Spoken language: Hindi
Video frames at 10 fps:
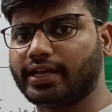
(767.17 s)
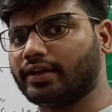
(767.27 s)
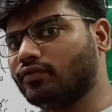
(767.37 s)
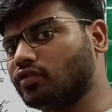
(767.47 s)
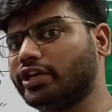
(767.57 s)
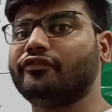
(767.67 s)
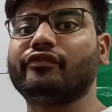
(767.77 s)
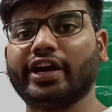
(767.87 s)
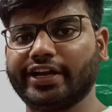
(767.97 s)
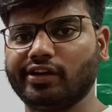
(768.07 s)
ठीक है वो
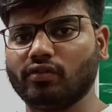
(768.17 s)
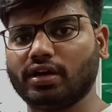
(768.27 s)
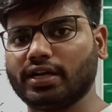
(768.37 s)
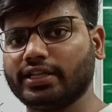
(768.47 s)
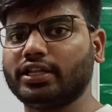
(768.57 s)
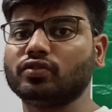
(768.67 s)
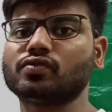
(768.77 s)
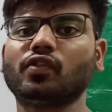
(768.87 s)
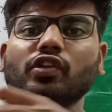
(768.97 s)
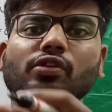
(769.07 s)
डिफाइंड होगा यदि
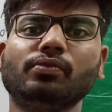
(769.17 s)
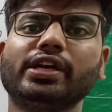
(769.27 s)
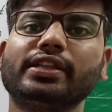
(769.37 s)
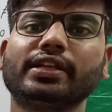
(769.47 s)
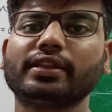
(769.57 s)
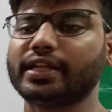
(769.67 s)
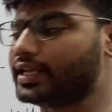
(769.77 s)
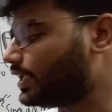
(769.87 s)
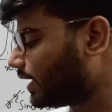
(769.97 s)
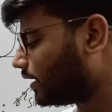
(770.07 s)
उस वॉल्यूम के अंदर
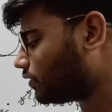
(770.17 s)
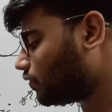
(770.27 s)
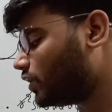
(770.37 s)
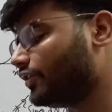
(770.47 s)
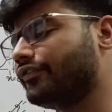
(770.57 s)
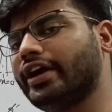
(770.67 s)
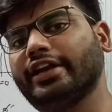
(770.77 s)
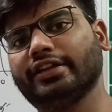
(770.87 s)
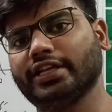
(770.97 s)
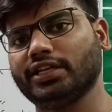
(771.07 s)
नहीं है तो वो
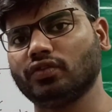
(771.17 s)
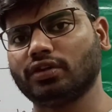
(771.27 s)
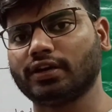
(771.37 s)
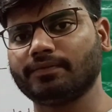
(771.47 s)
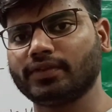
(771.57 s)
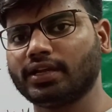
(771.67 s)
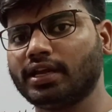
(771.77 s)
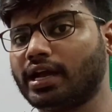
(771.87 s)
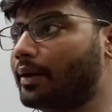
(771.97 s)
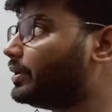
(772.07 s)
डिफाइंड नहीं होगा
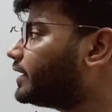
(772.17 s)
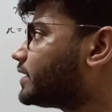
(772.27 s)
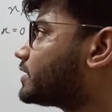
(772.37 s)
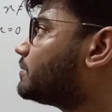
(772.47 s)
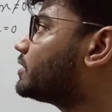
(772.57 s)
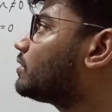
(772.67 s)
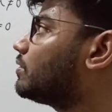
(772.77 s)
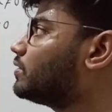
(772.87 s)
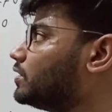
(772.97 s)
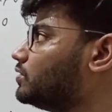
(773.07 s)
अब ऐसा समझ
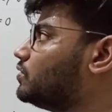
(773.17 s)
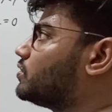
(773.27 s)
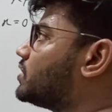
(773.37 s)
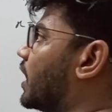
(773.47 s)
लो जो